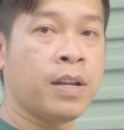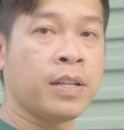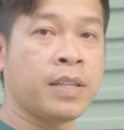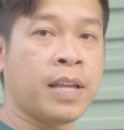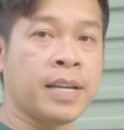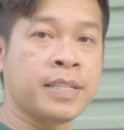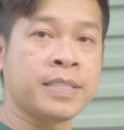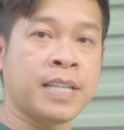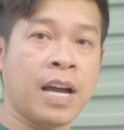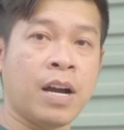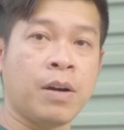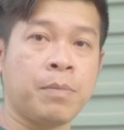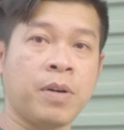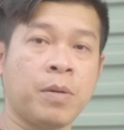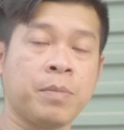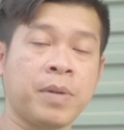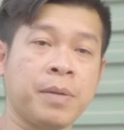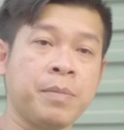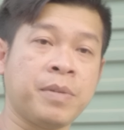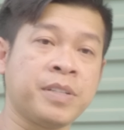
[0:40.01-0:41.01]
là tại sao mà
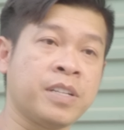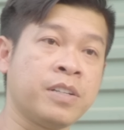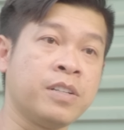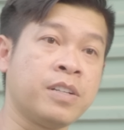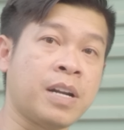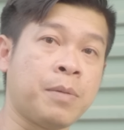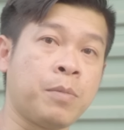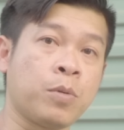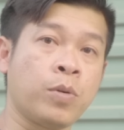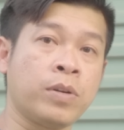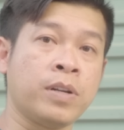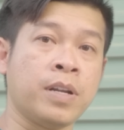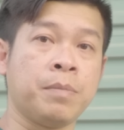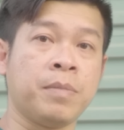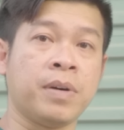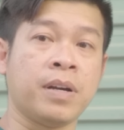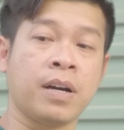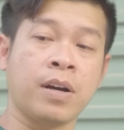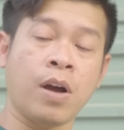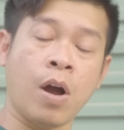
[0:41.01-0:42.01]
hôm nay mình sẽ đưa ra một quyết
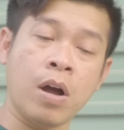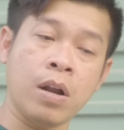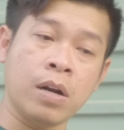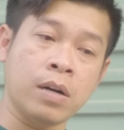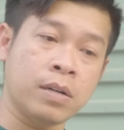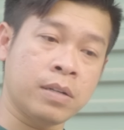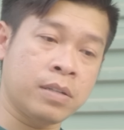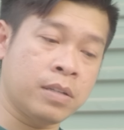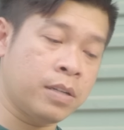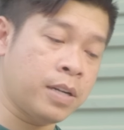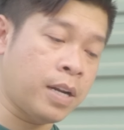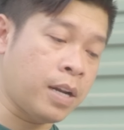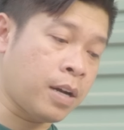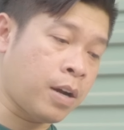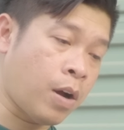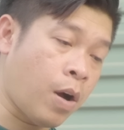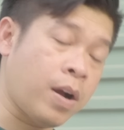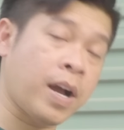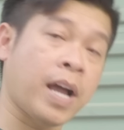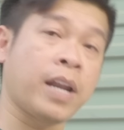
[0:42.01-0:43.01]
định mà khó nó rất là
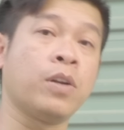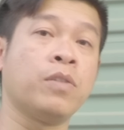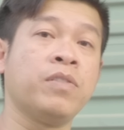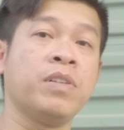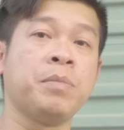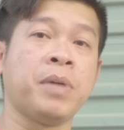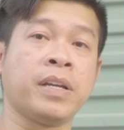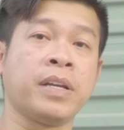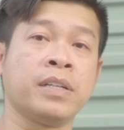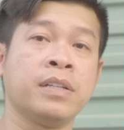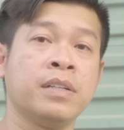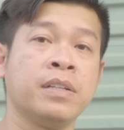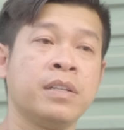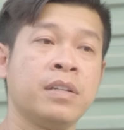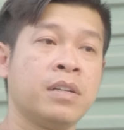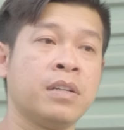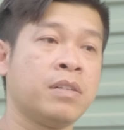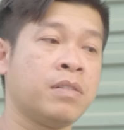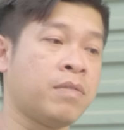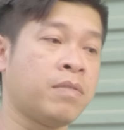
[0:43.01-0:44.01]
khó khăn đối với mình
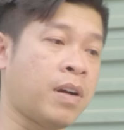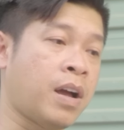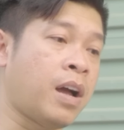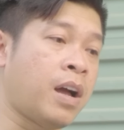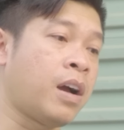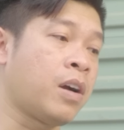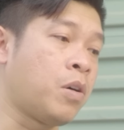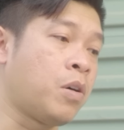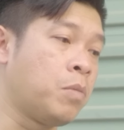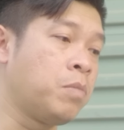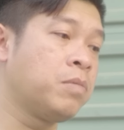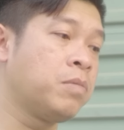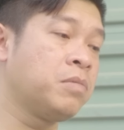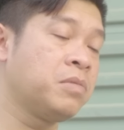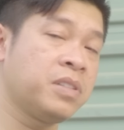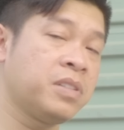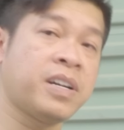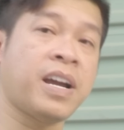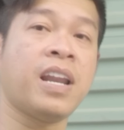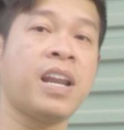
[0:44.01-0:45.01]
và
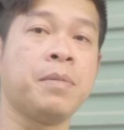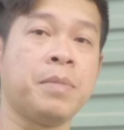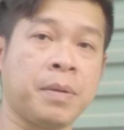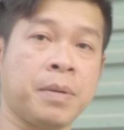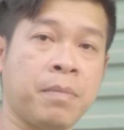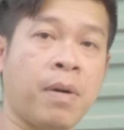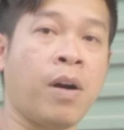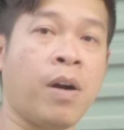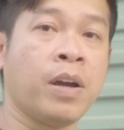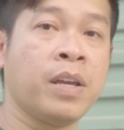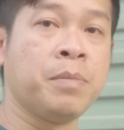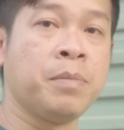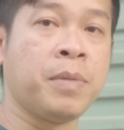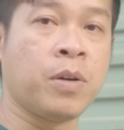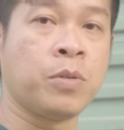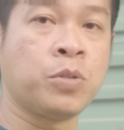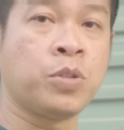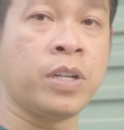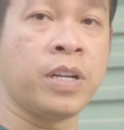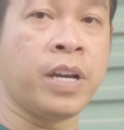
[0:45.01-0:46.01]
cũng khá là mệt mỏi mình
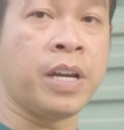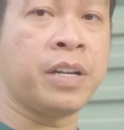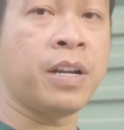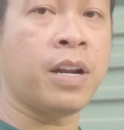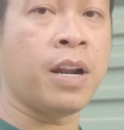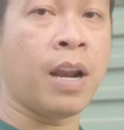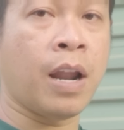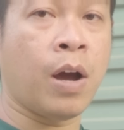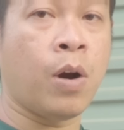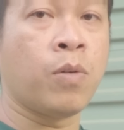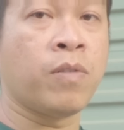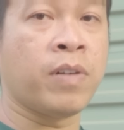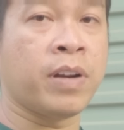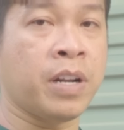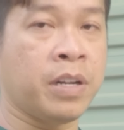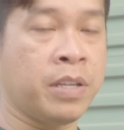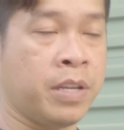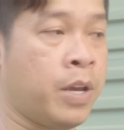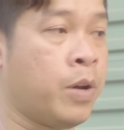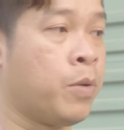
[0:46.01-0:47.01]
cũng suy nghĩ rất là lâu và
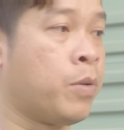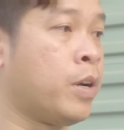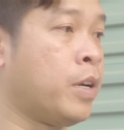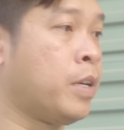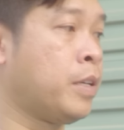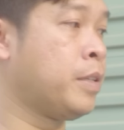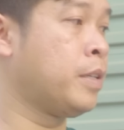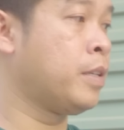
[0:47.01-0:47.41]
rất nhiều rồi